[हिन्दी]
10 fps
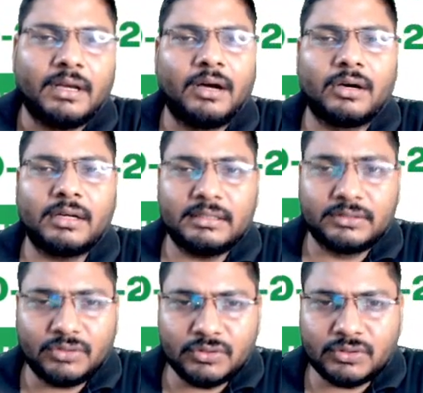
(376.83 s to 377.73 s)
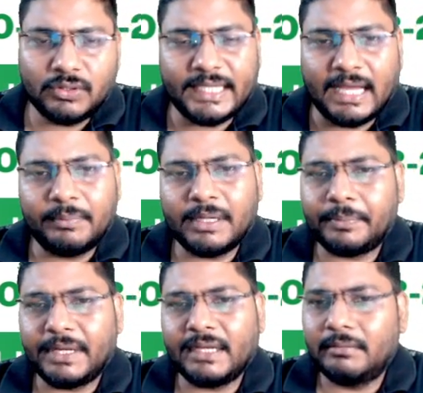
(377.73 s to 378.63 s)
और दोस्तों यहाँ पर
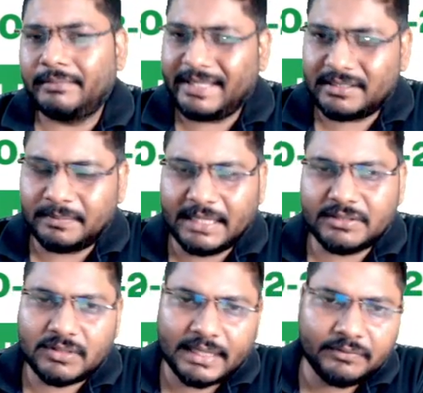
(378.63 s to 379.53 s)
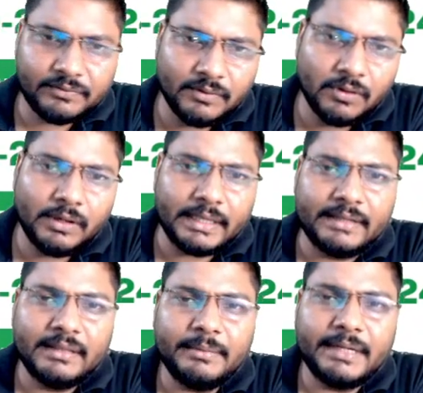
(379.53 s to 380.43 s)
प्री का मेंस बैच जो है वो
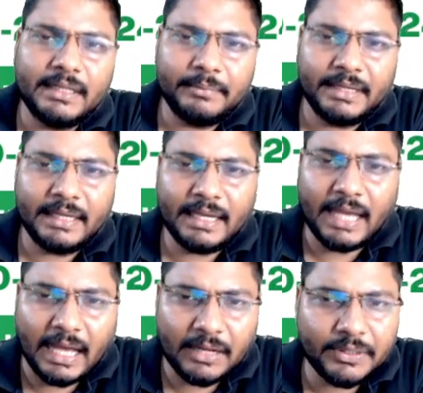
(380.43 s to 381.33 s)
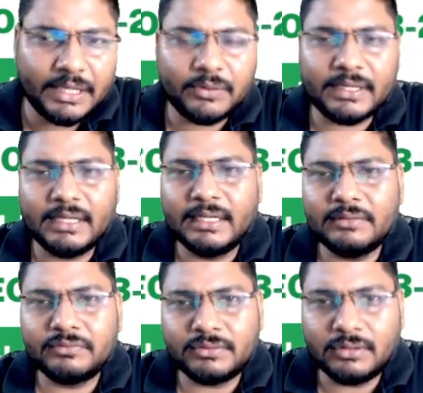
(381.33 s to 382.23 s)
हिंदी मीडियम में है आर ओ के
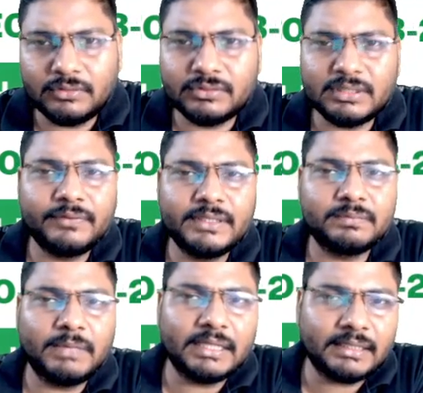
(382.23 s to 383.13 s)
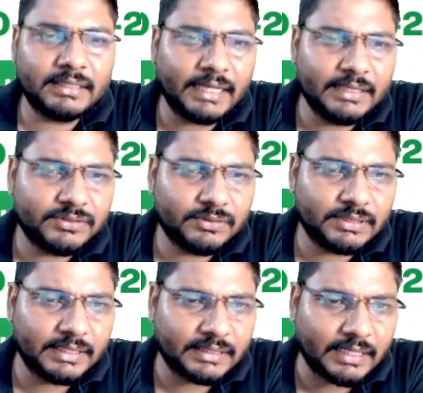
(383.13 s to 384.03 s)
लिए वो उसकी फीस मात्र अट्ठाईस
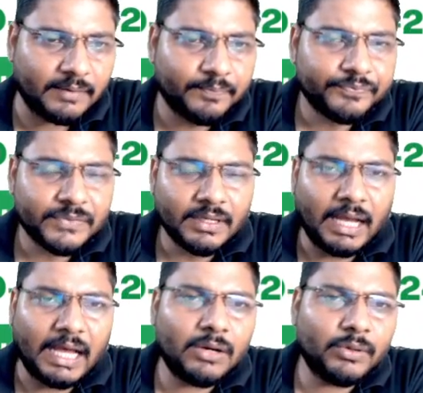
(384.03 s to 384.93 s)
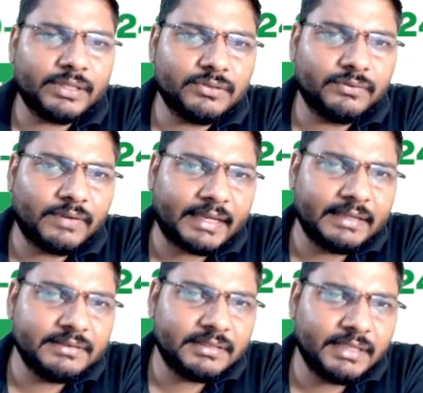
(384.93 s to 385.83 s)
है आर की जो
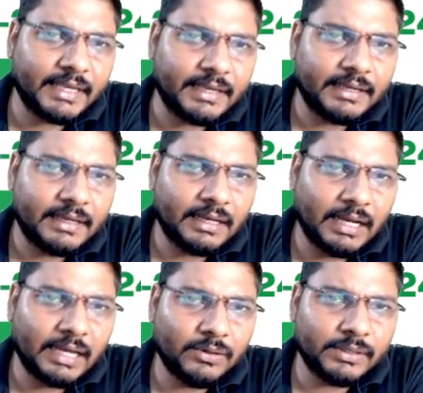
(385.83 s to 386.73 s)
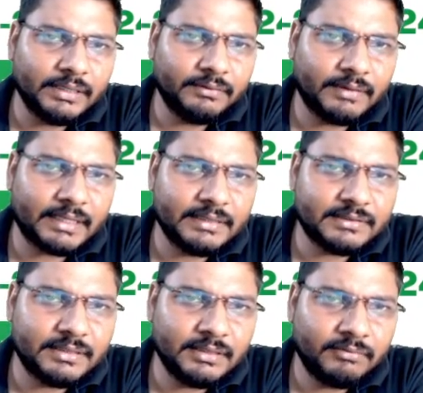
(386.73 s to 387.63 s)
वैकेंसी है आर की
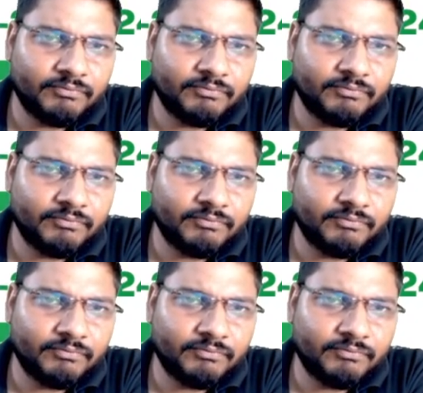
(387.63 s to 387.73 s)
वैकेंसी